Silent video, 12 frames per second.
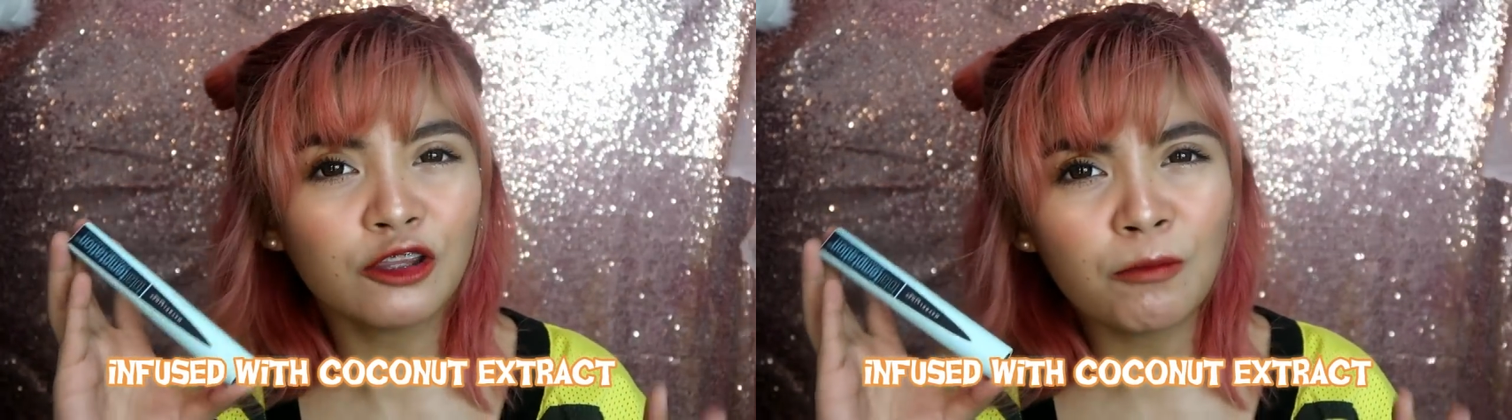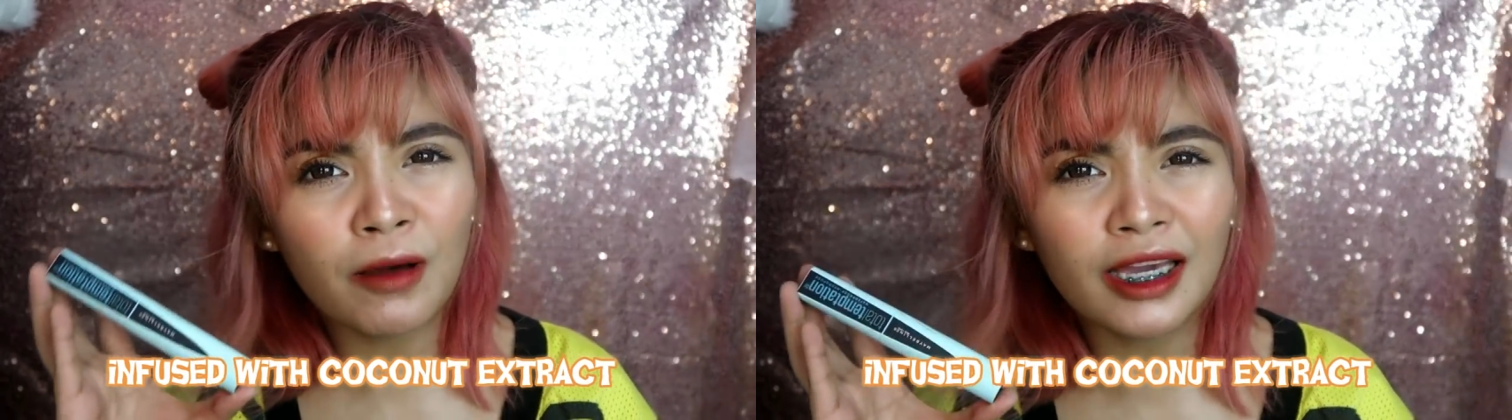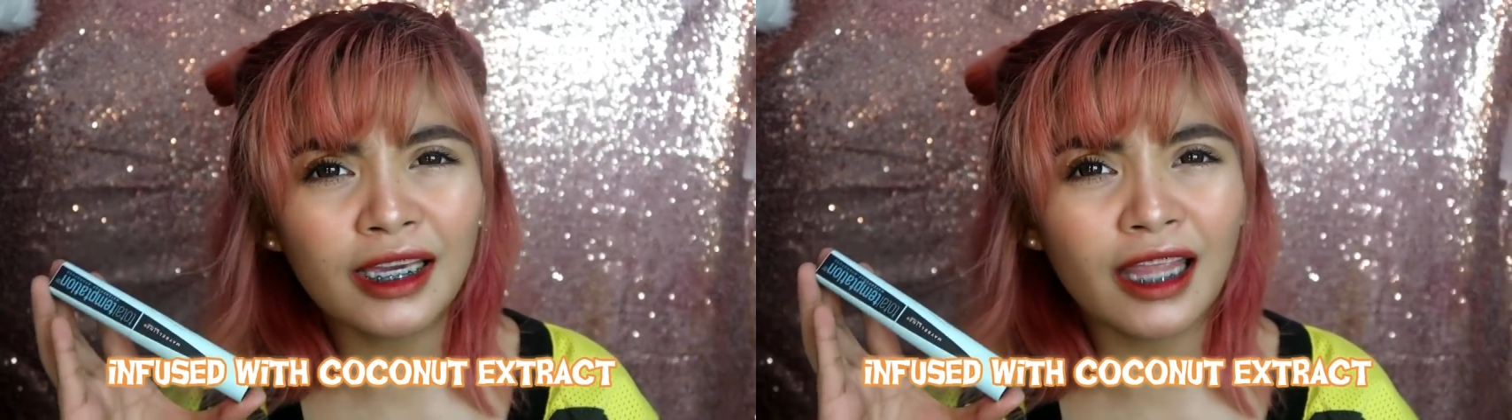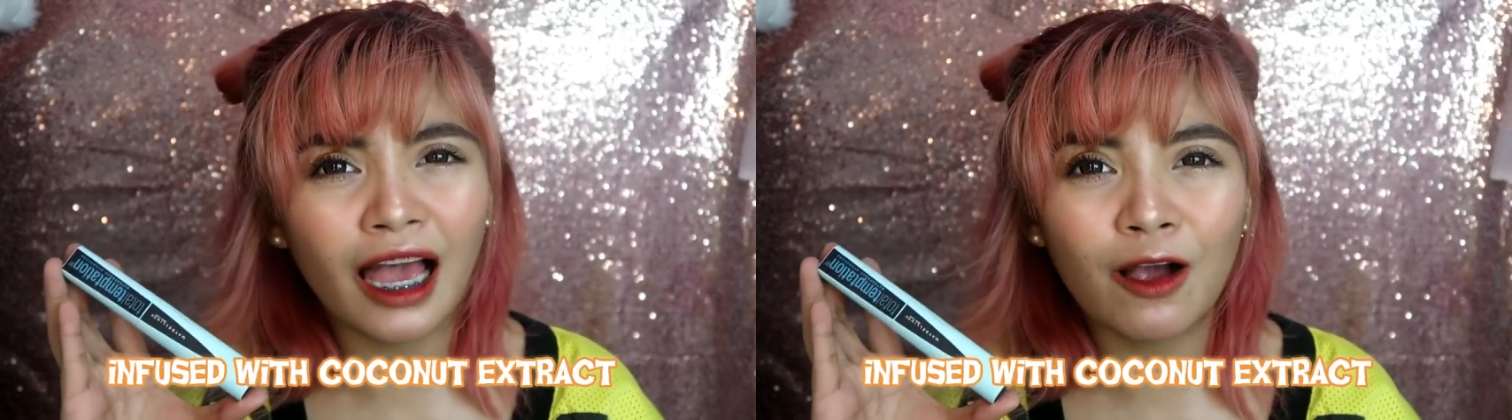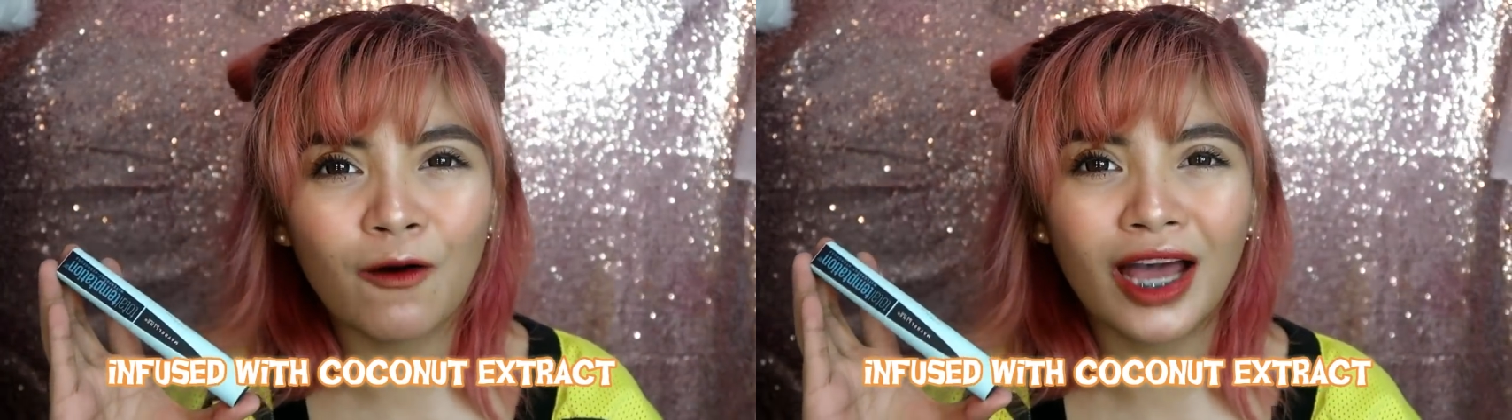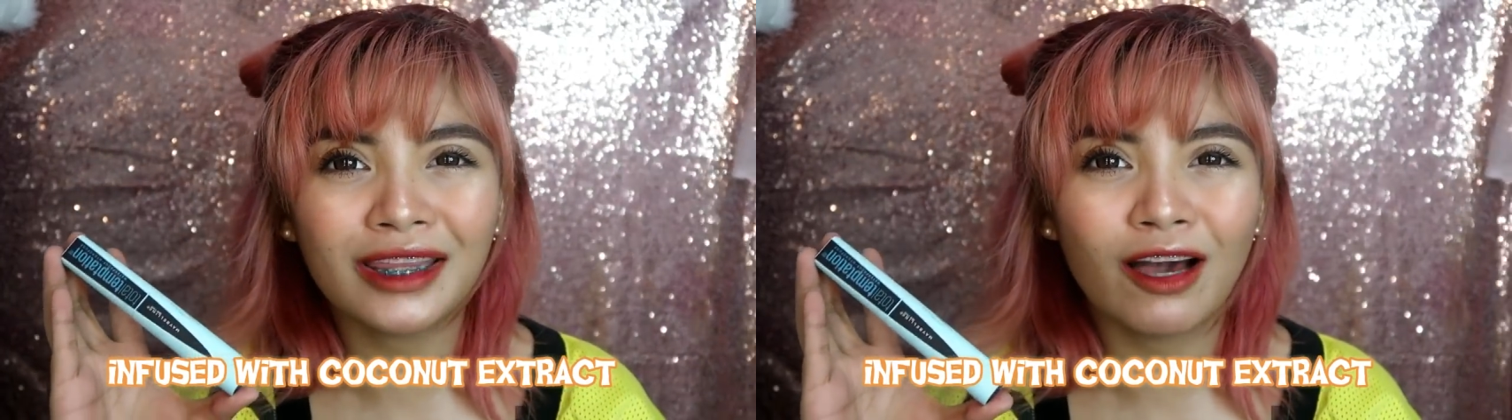Ano bang
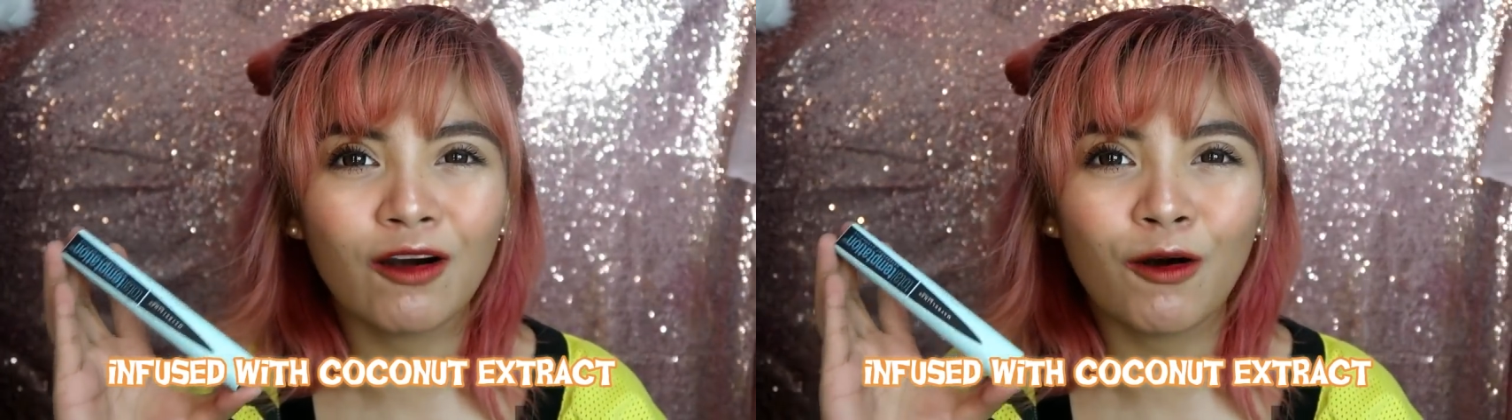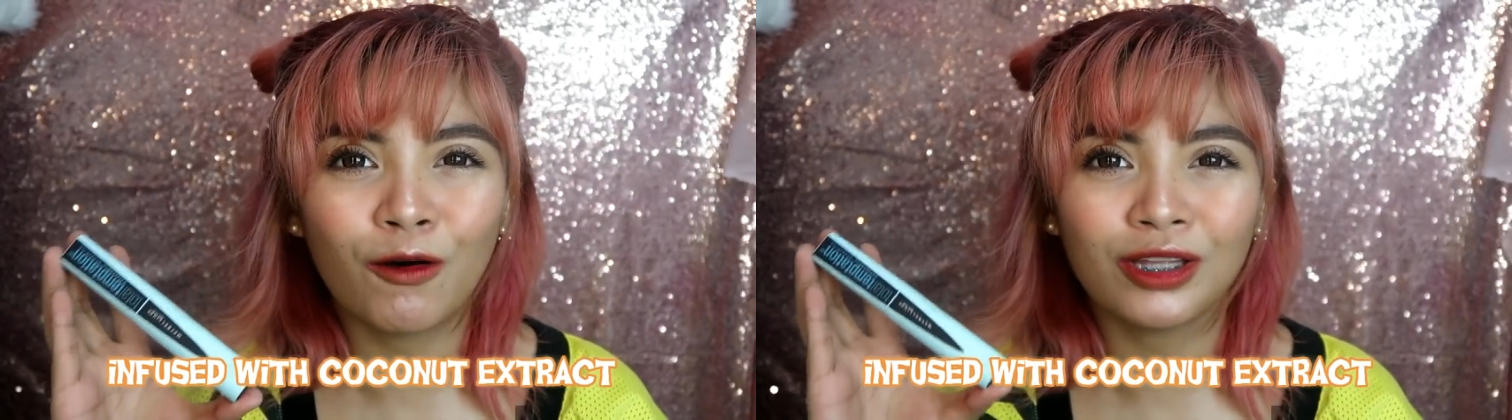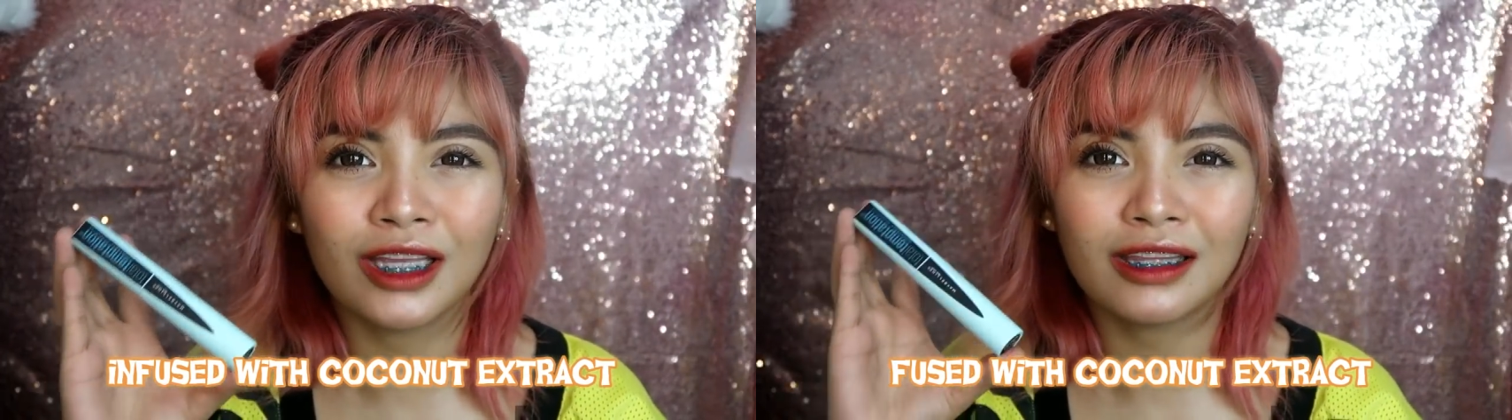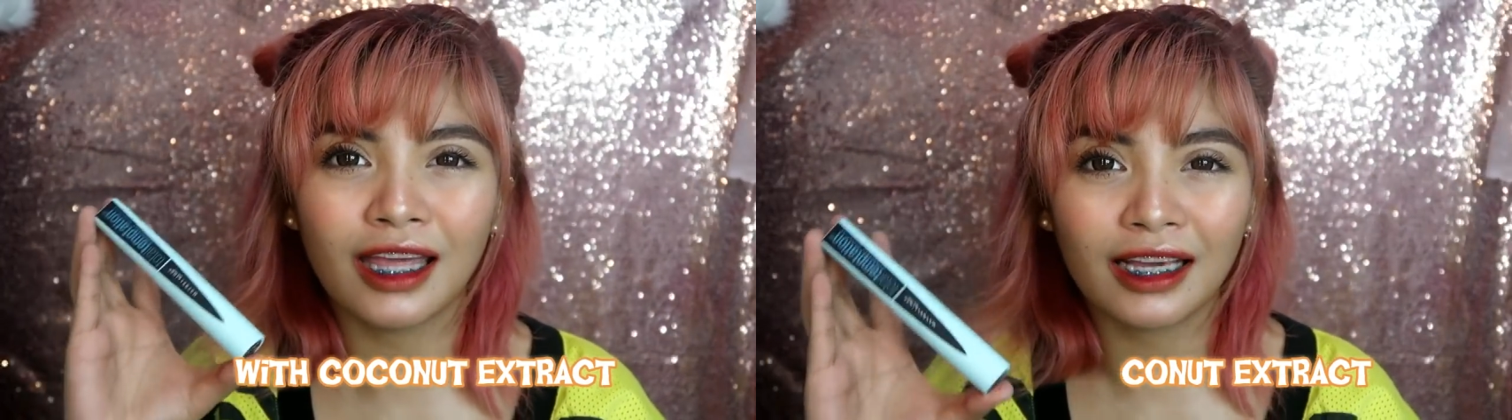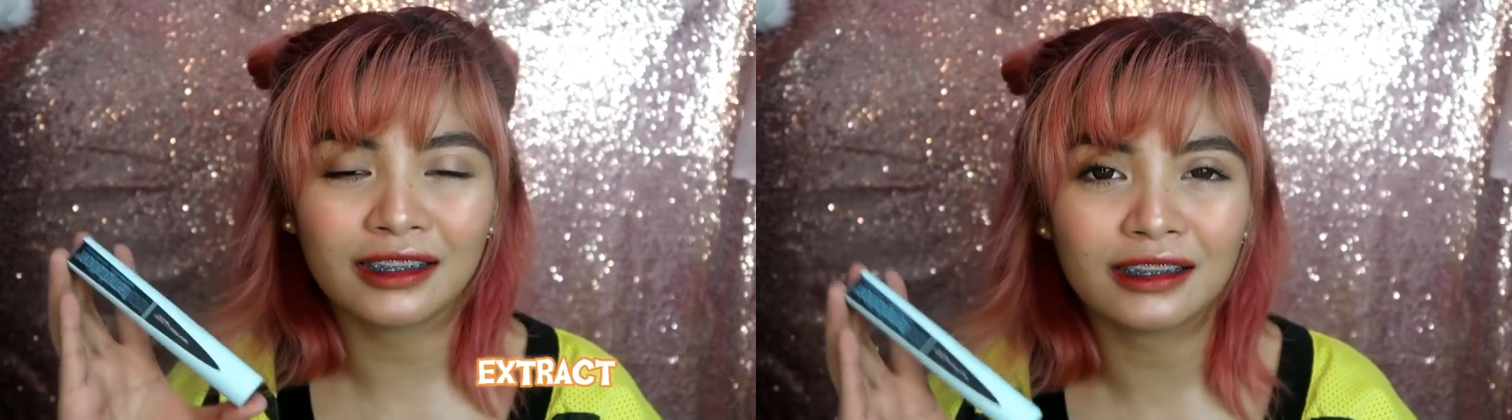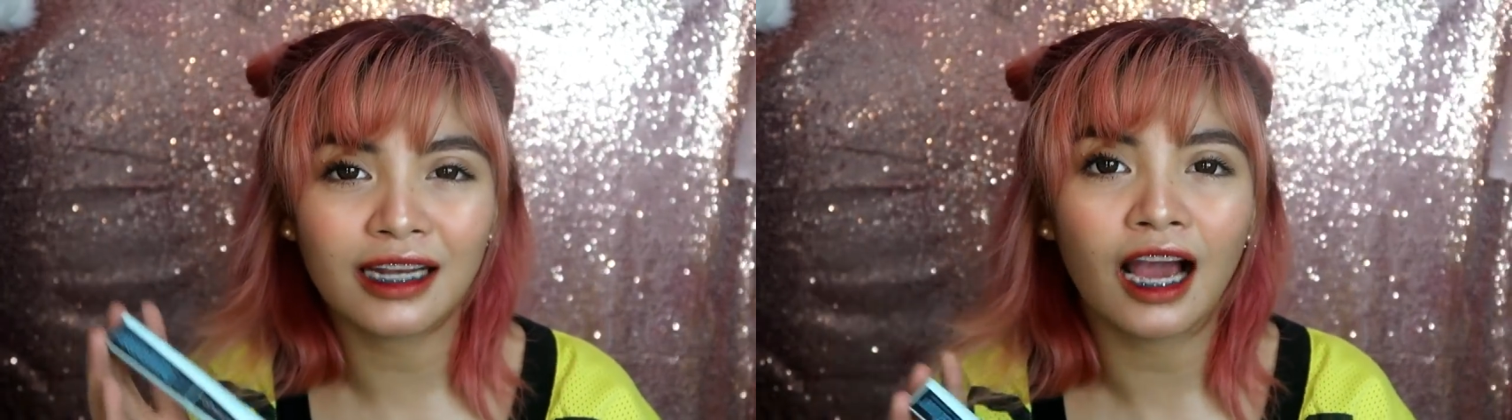ginagawa ng coconut
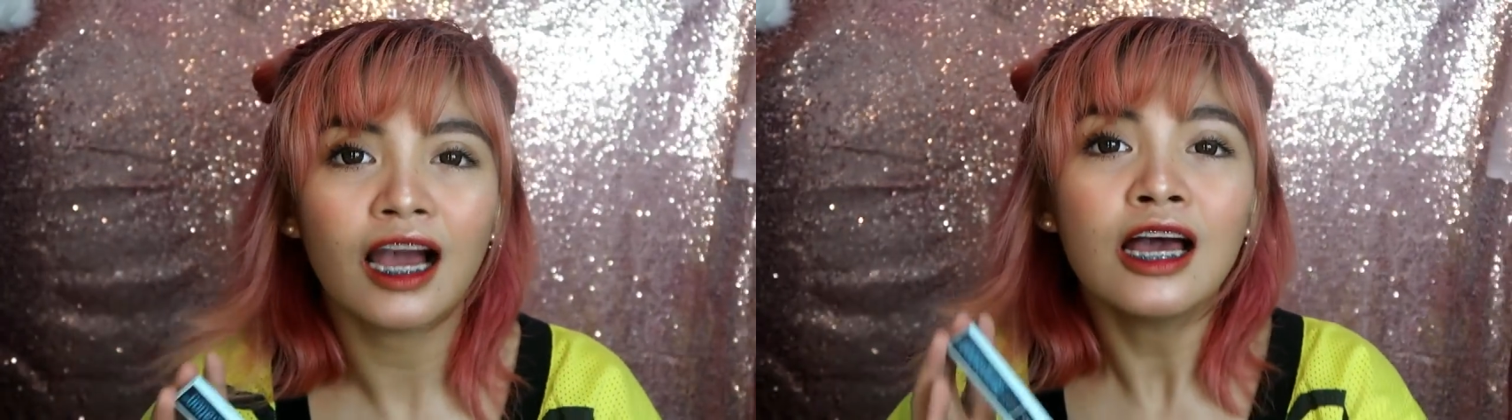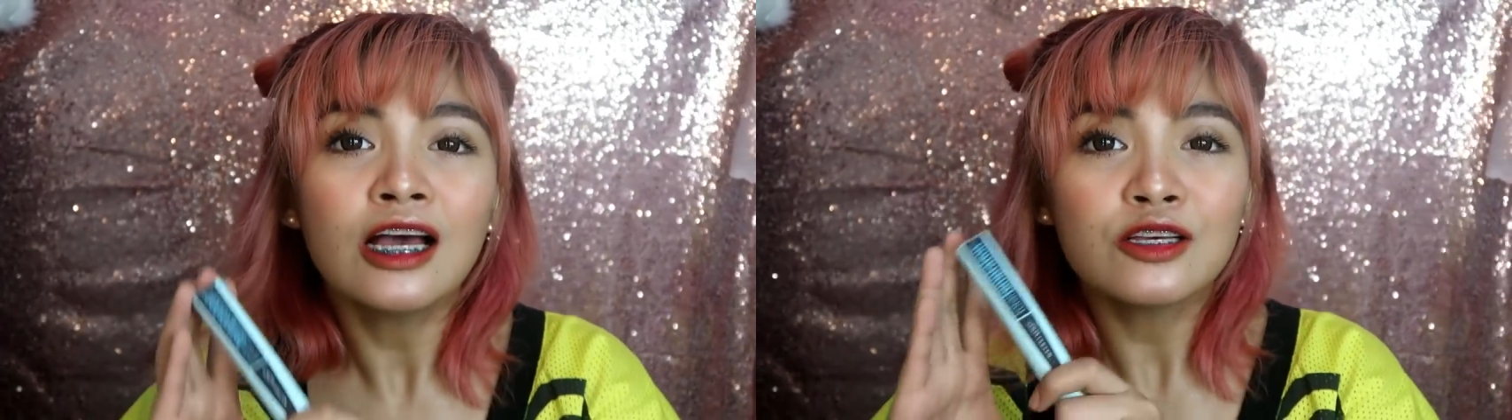extract?